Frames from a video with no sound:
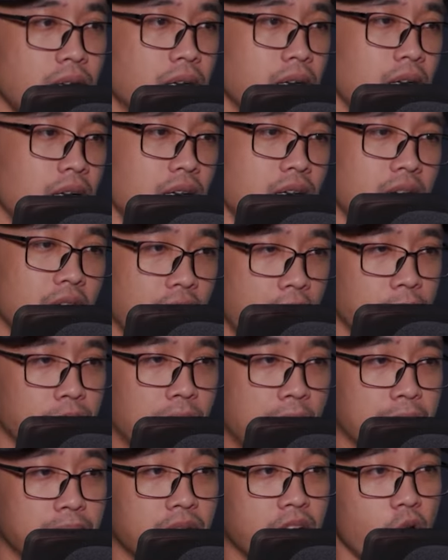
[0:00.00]
không còn
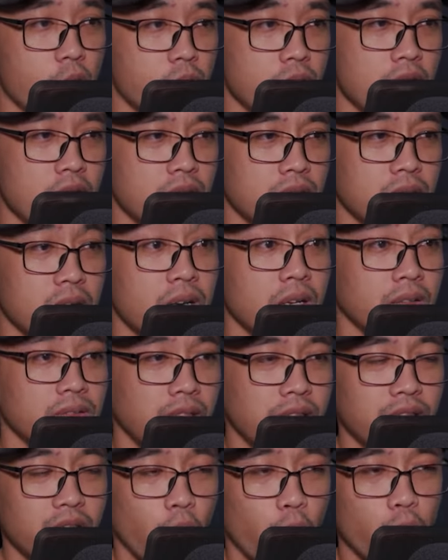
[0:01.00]
cách nào ngăn cản,
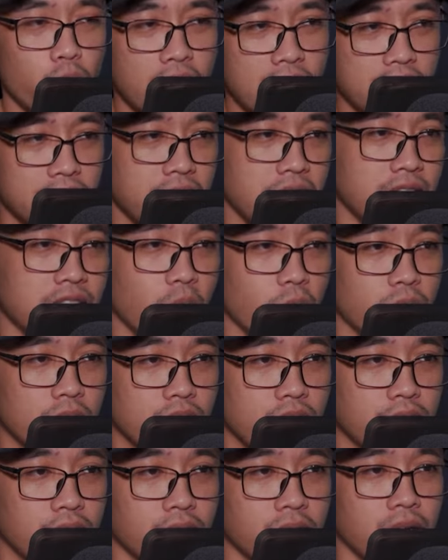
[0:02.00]
hóa thành một cơn gió lốc,
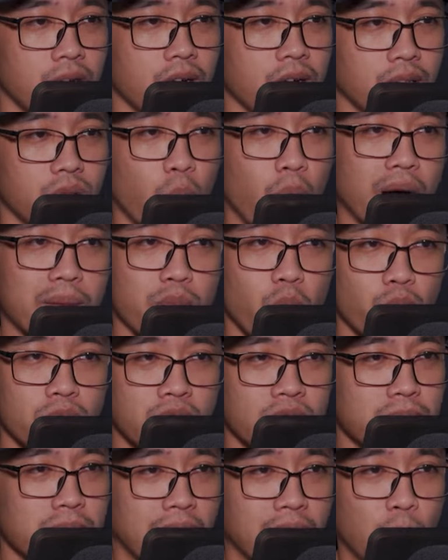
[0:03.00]
cùng với một vụ
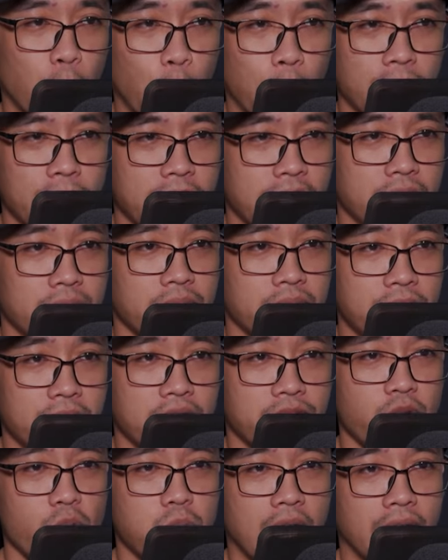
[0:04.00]
nổ chấn động tinh
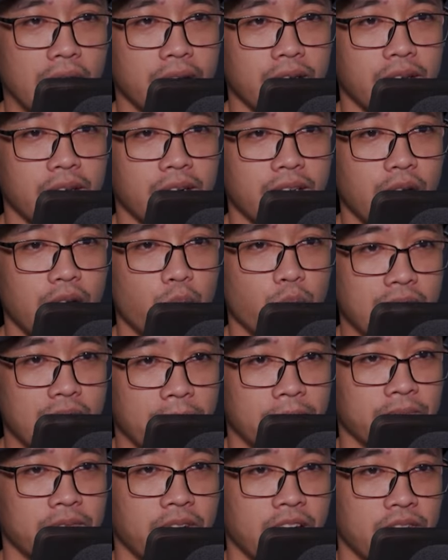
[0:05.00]
không, đột
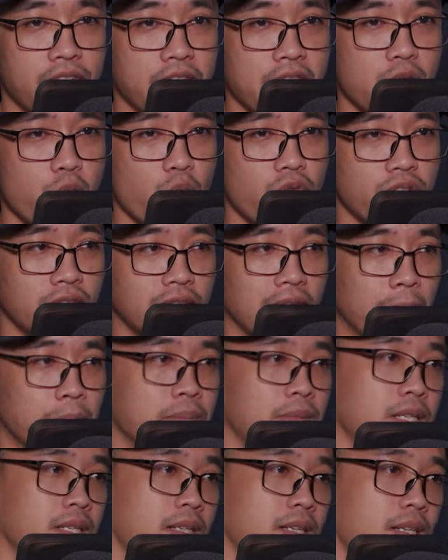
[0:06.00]
nhiên truyền khắp cả tinh vực.
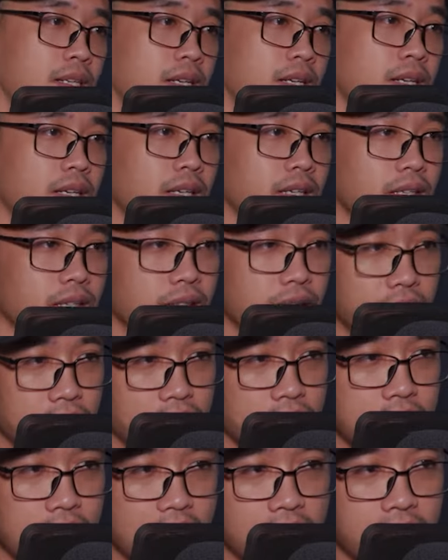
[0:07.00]

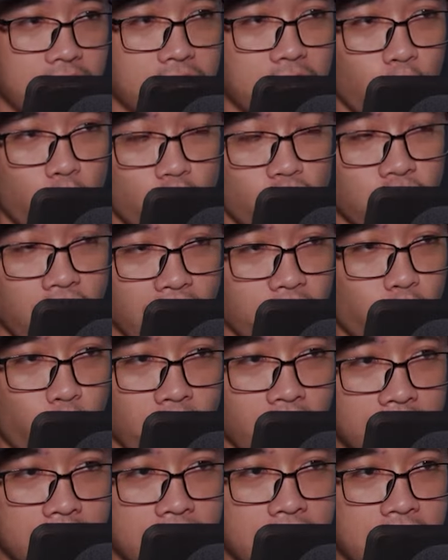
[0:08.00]
Tiếng nổ ầm ầm
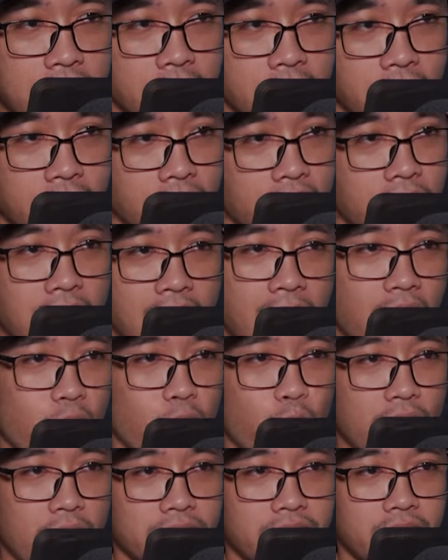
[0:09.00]
này hóa thành lực xung
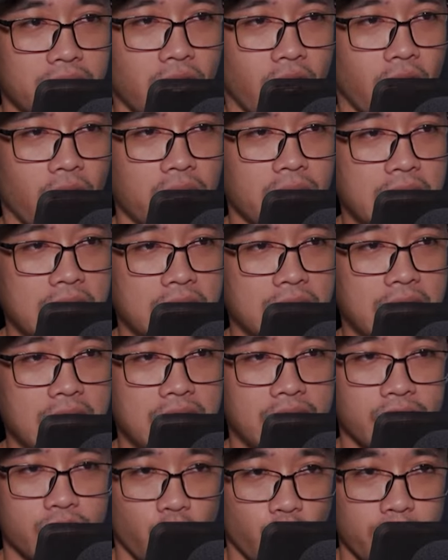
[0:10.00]
kích, cuốn lấy
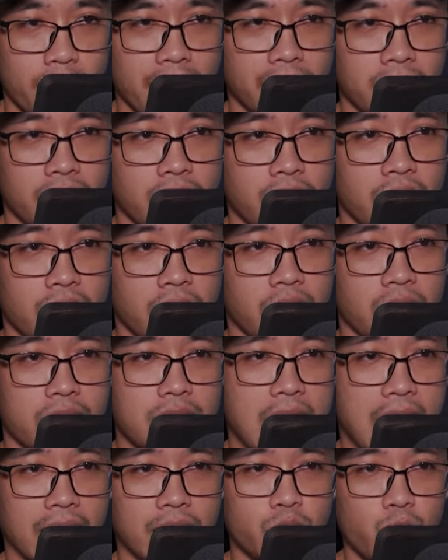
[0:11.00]
toàn thân Vương Lâm,
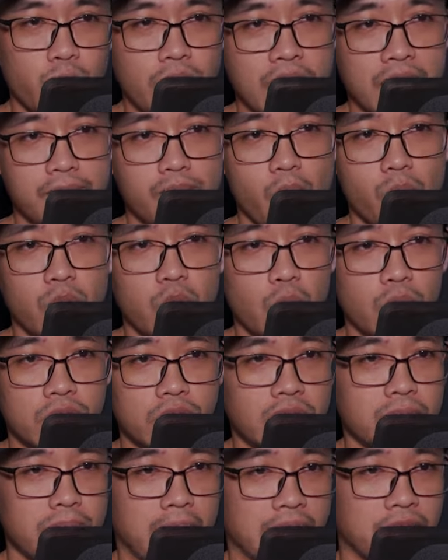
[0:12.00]
hình thành một sức mạnh
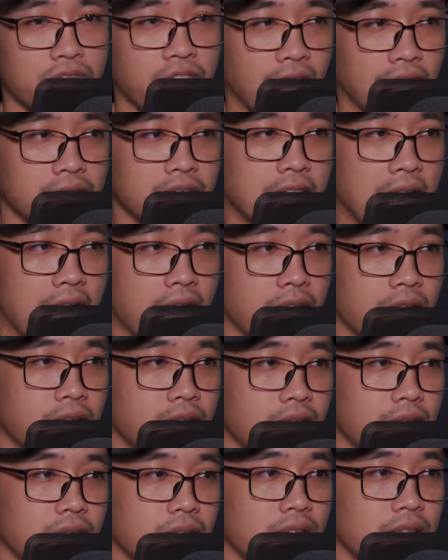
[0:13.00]
hủy diệt không thể
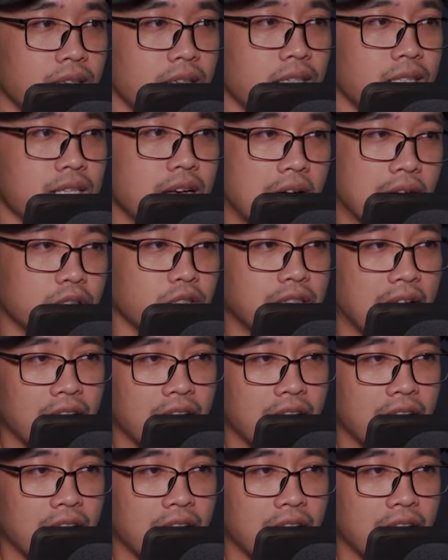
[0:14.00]
nào tưởng tượng được,